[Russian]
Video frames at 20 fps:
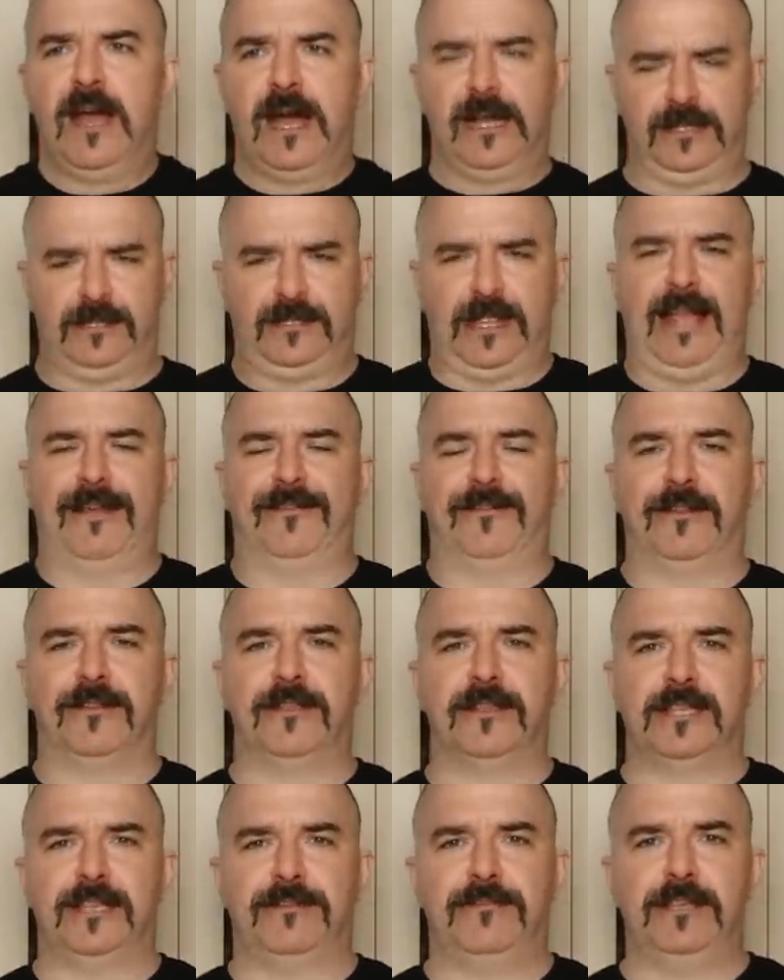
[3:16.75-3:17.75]
Отстаивал
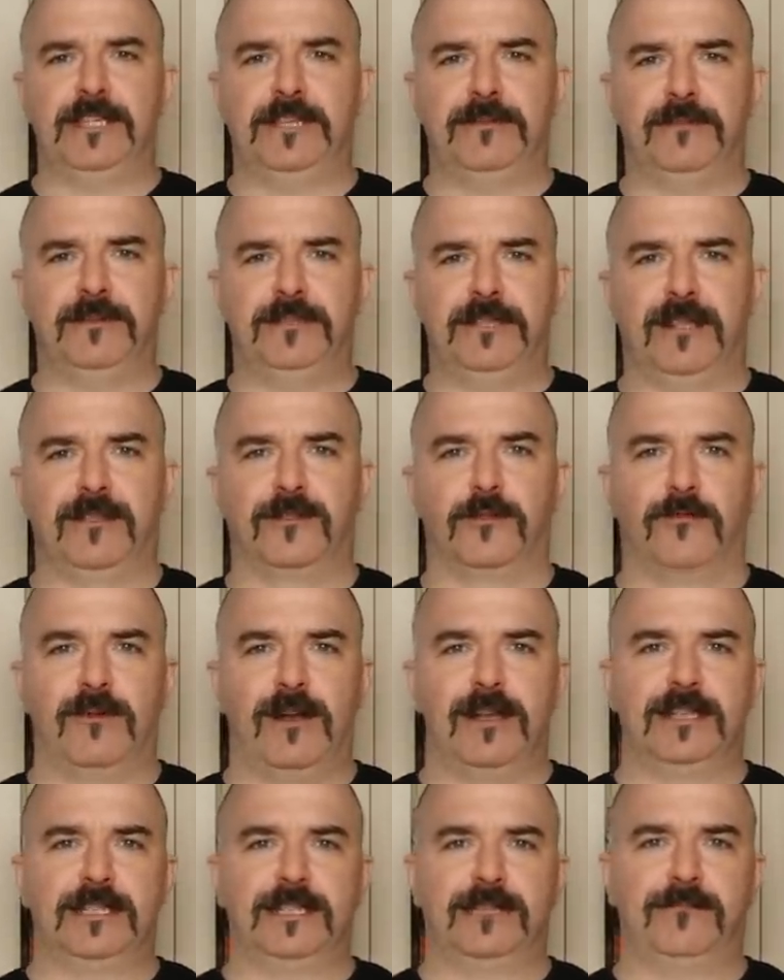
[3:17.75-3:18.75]
независимость и
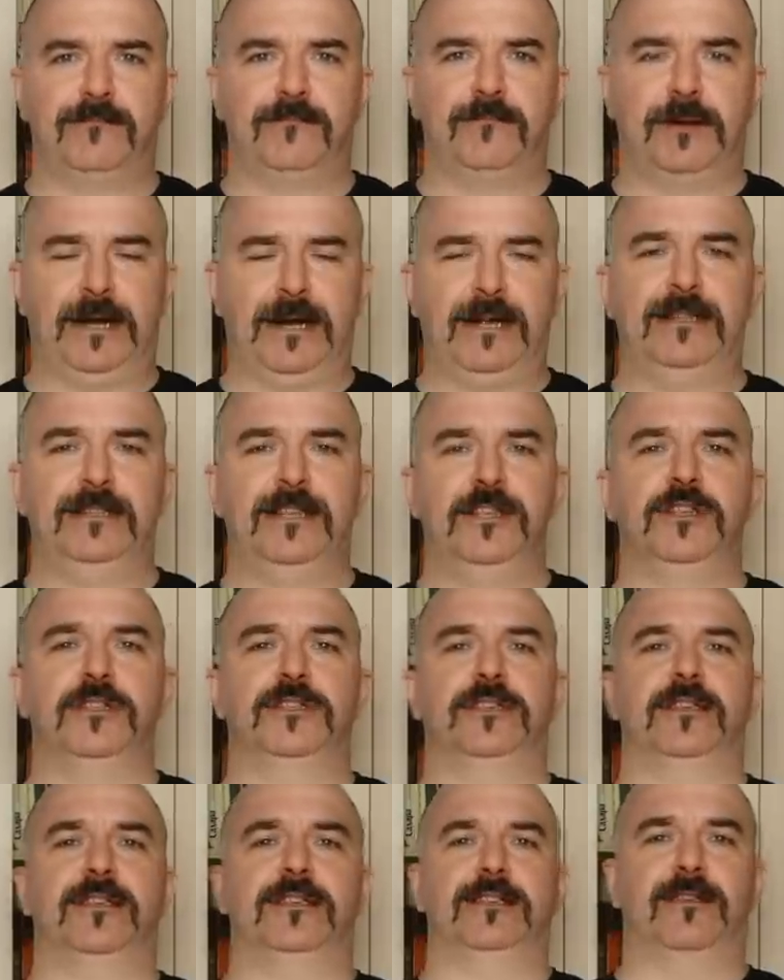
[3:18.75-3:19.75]
отдувался
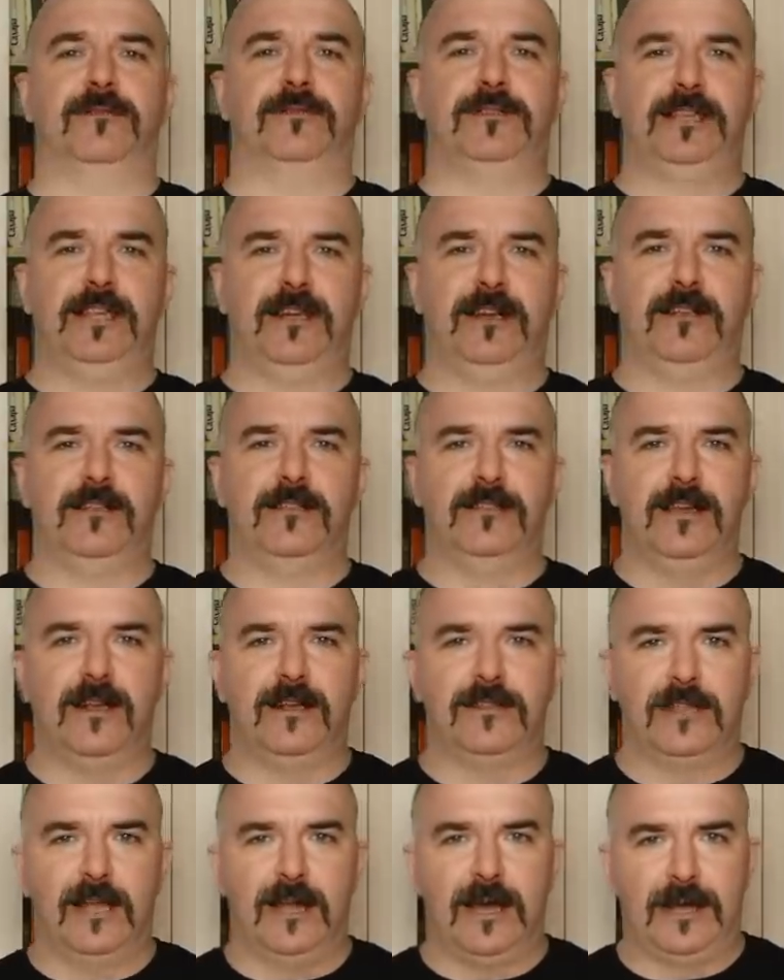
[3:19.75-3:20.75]
практически за всех
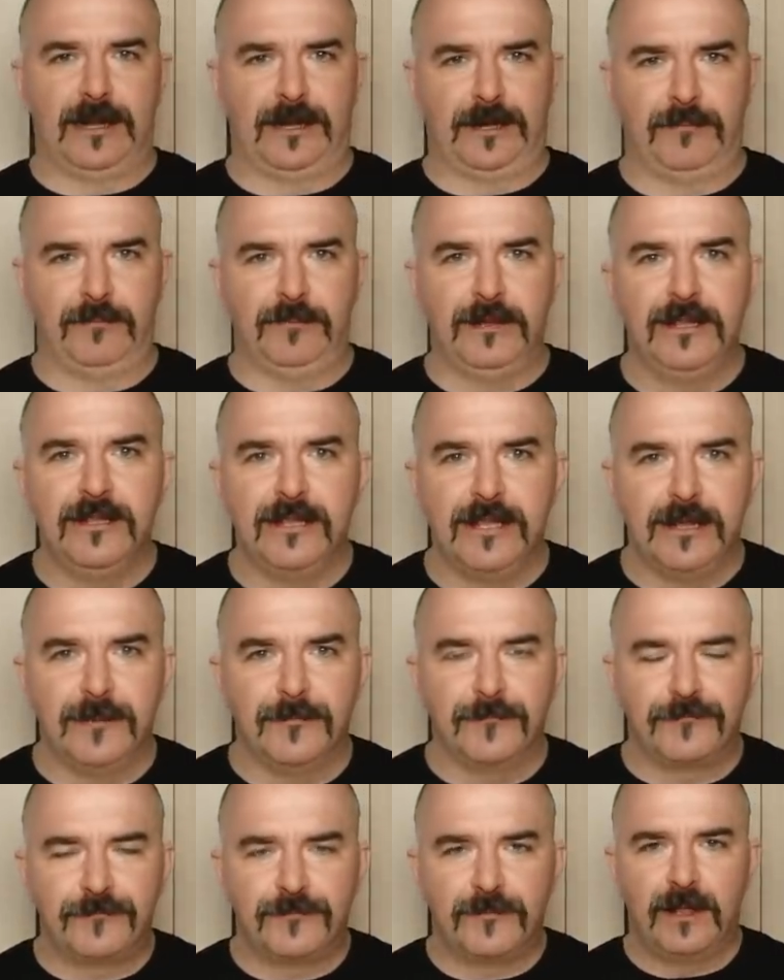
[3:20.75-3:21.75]
некто
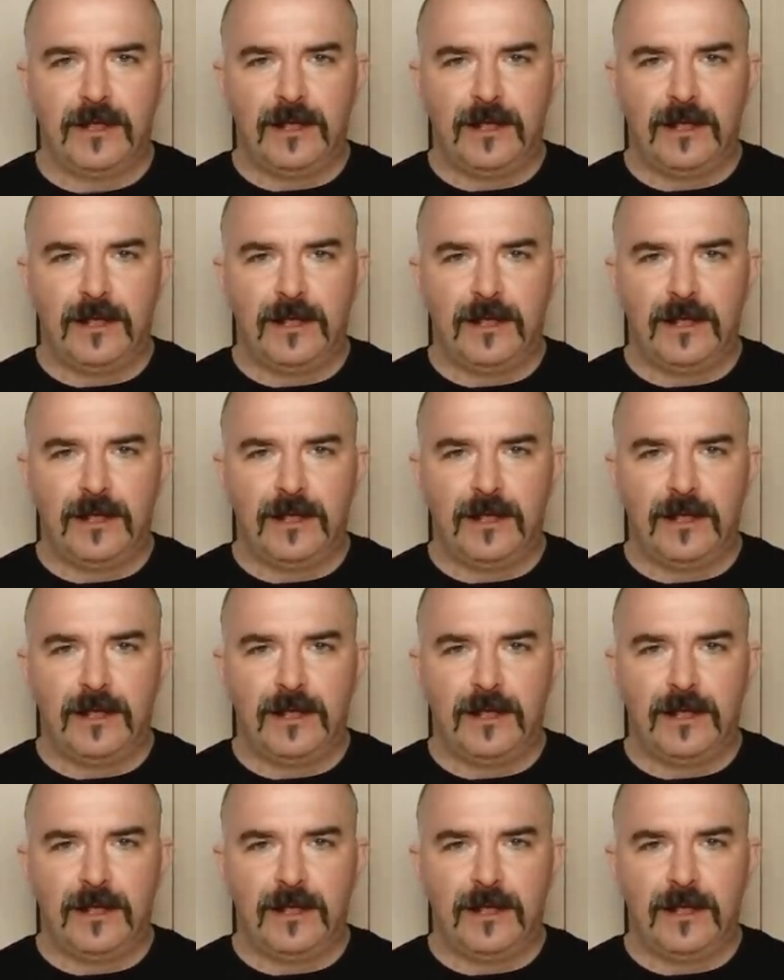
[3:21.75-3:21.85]
Армений,